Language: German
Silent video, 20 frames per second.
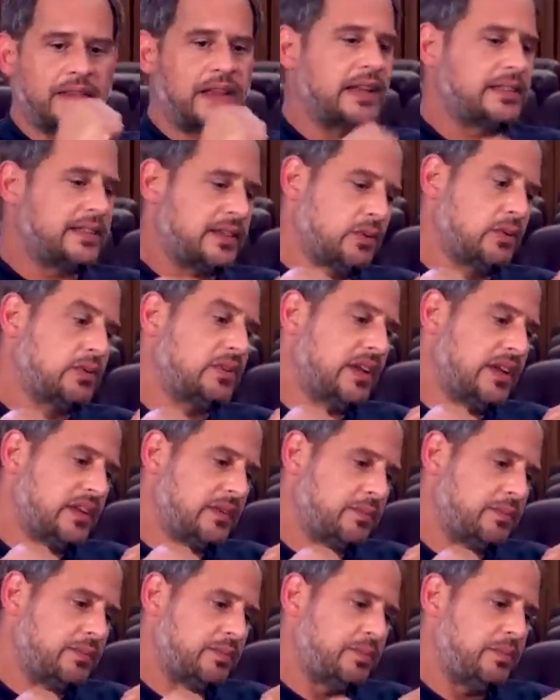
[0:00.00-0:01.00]
sagt, gut,
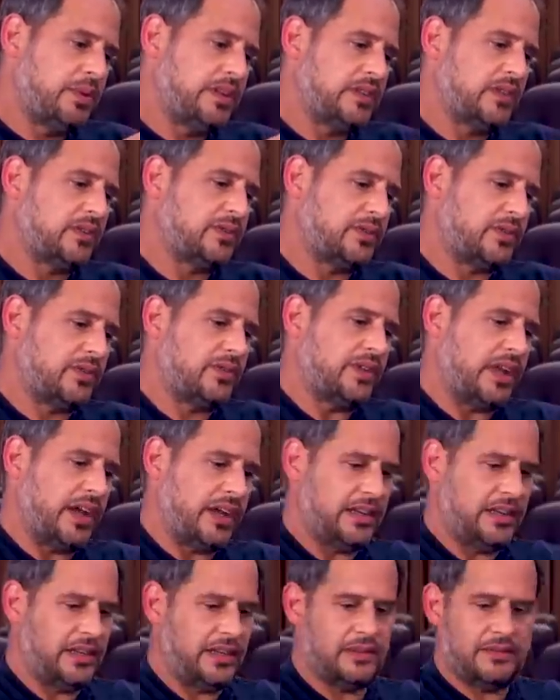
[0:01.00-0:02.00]
ich biete
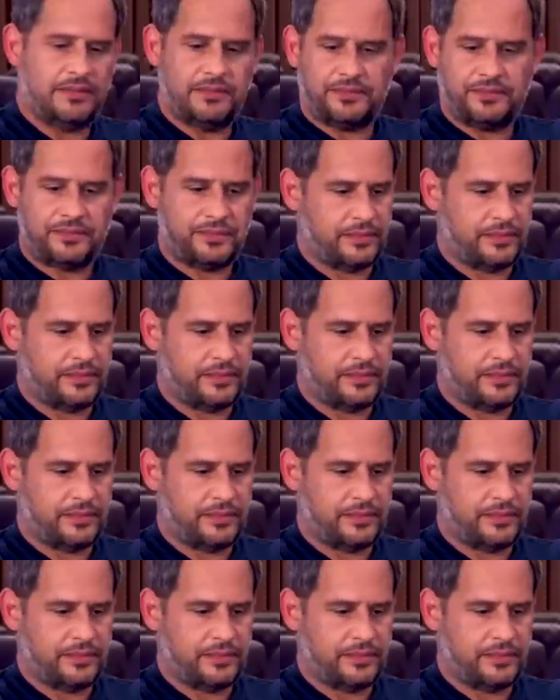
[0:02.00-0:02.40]
sozusagen den,